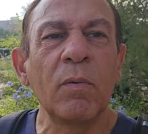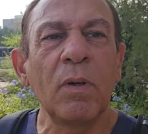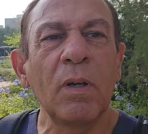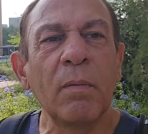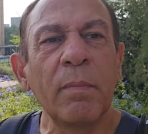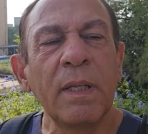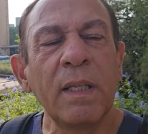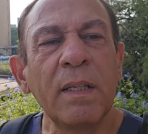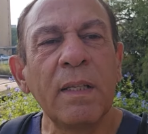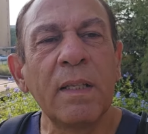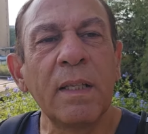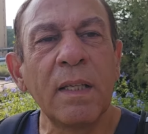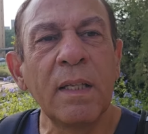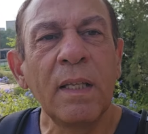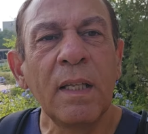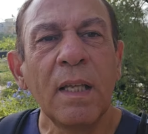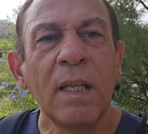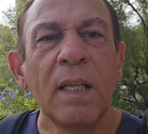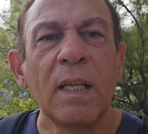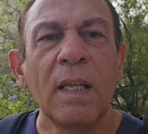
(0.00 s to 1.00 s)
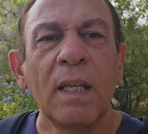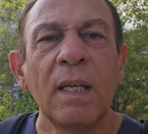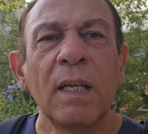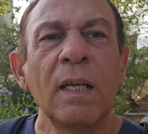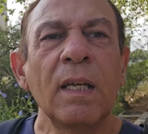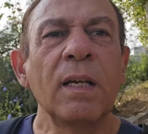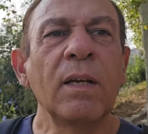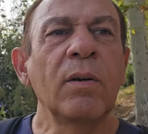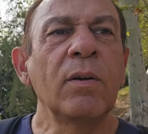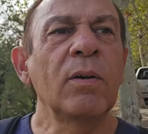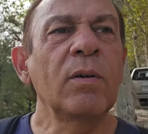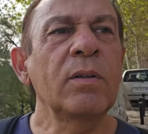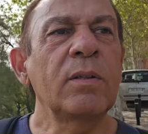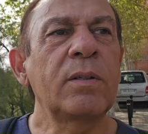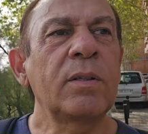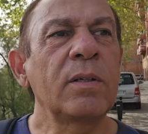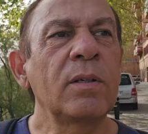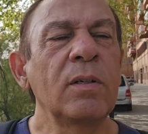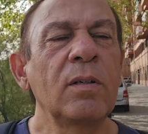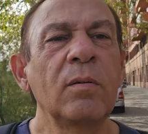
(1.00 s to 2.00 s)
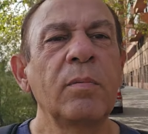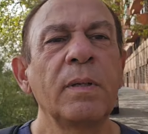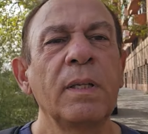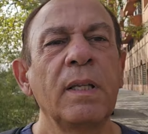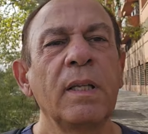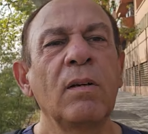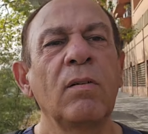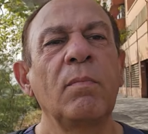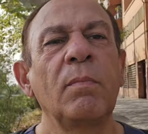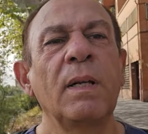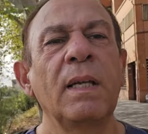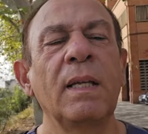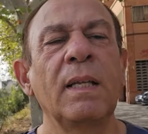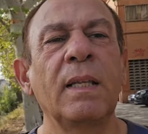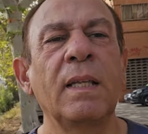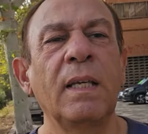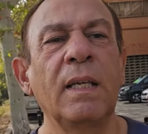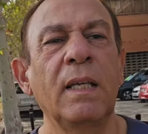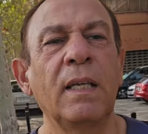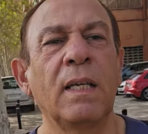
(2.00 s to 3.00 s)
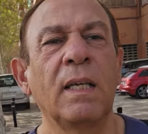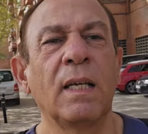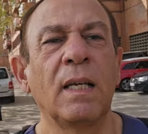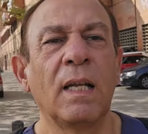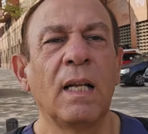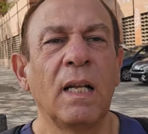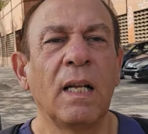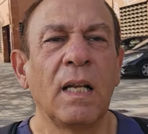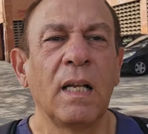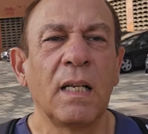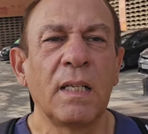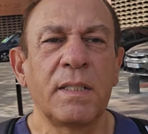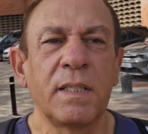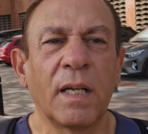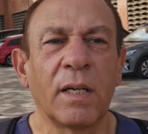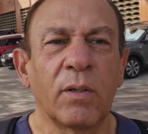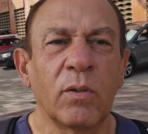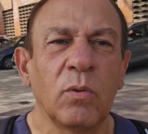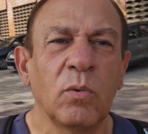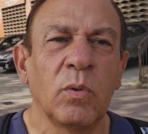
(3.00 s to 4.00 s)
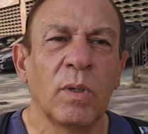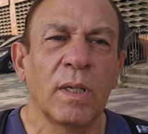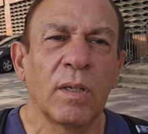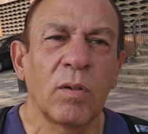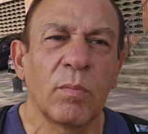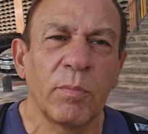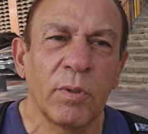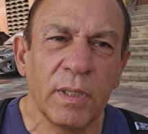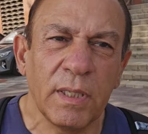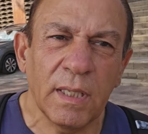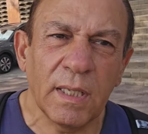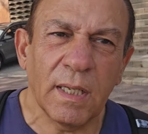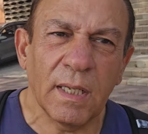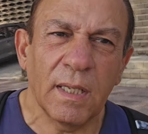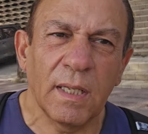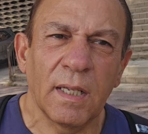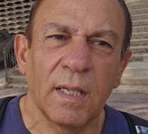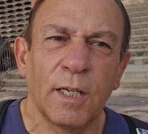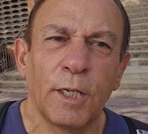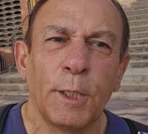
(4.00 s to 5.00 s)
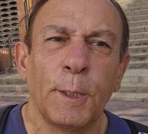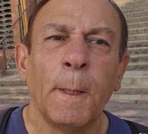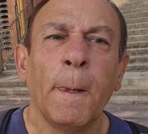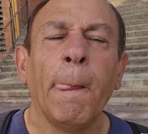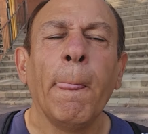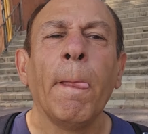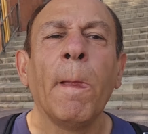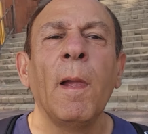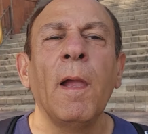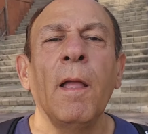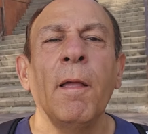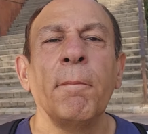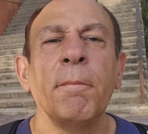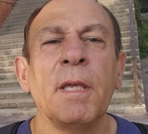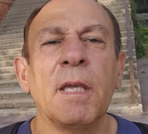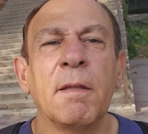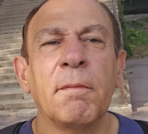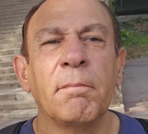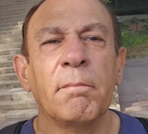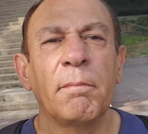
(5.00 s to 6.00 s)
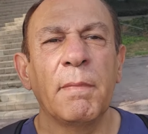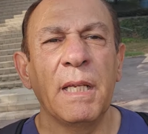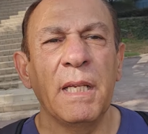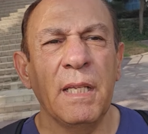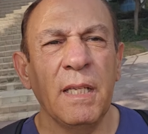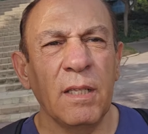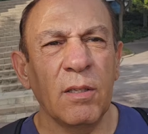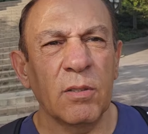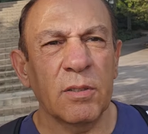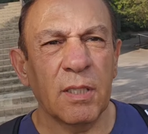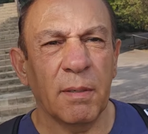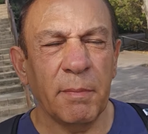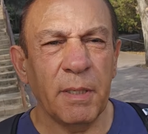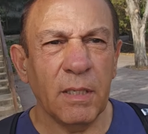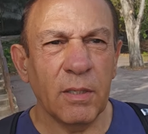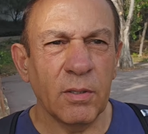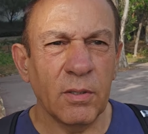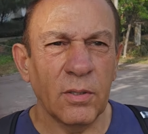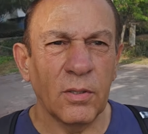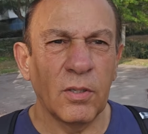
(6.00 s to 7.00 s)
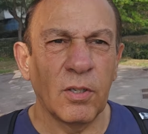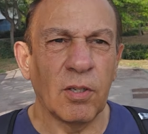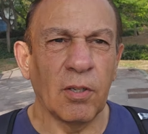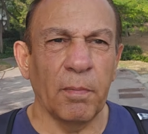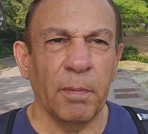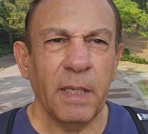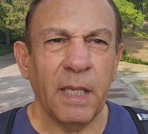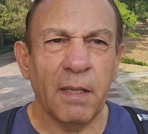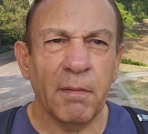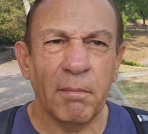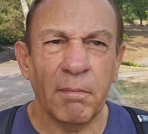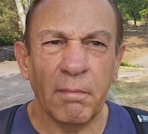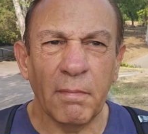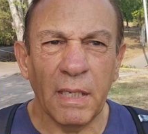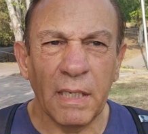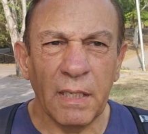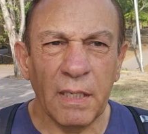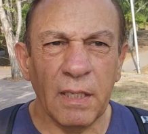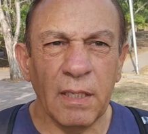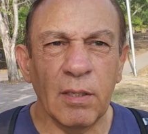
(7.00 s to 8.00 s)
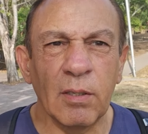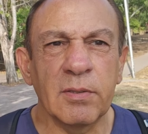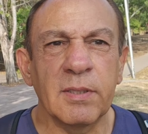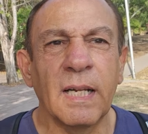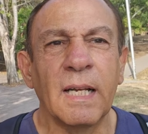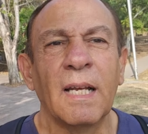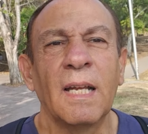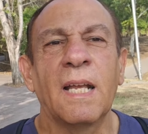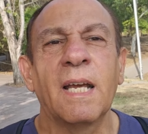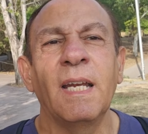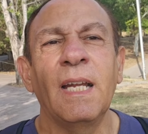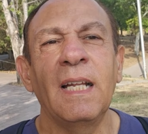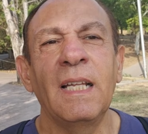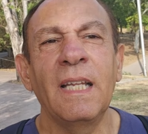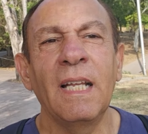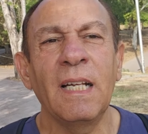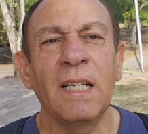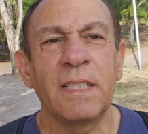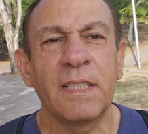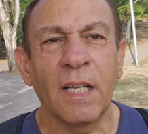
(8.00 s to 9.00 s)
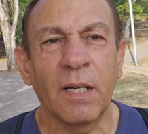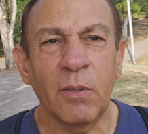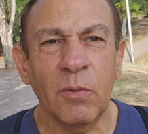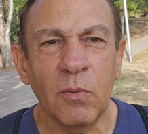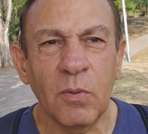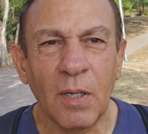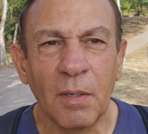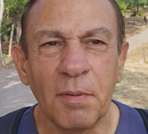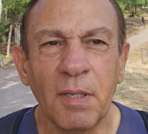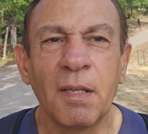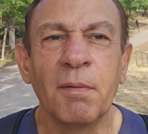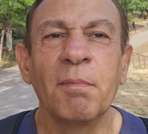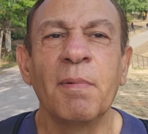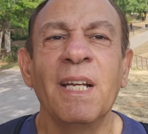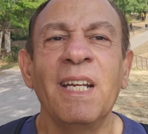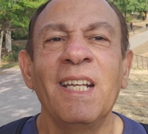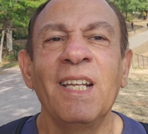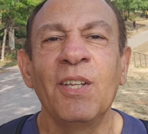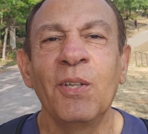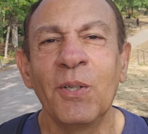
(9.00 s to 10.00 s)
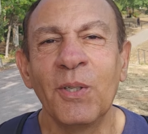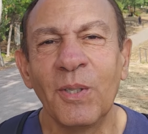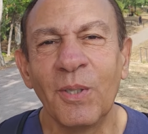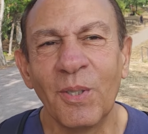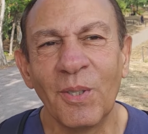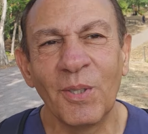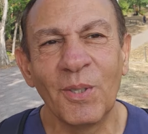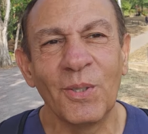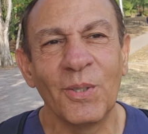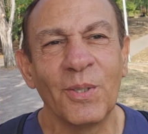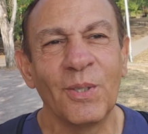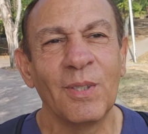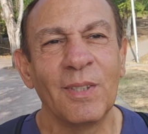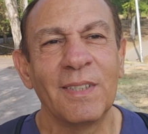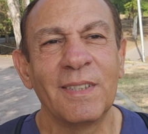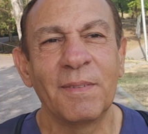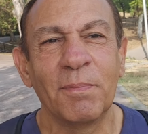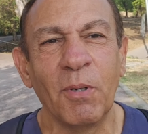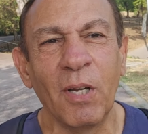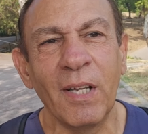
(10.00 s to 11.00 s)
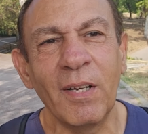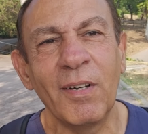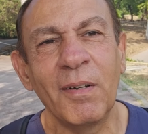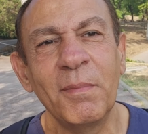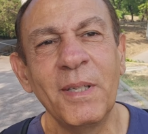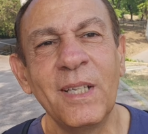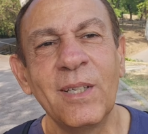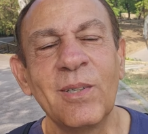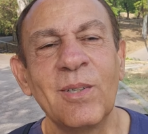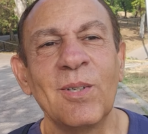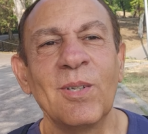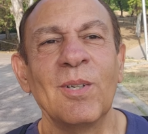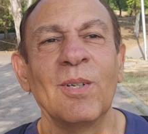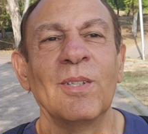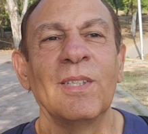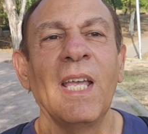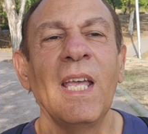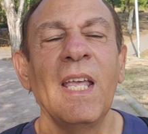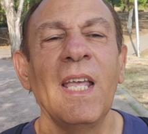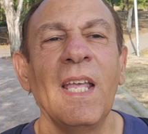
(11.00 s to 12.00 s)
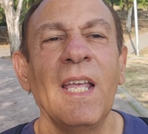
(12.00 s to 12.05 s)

nuevamente en otro video más de El Charrúa Comunica. Bienvenidos amigos, bienvenidos al canal del Charrúa, bienvenidos. Bueno amigos,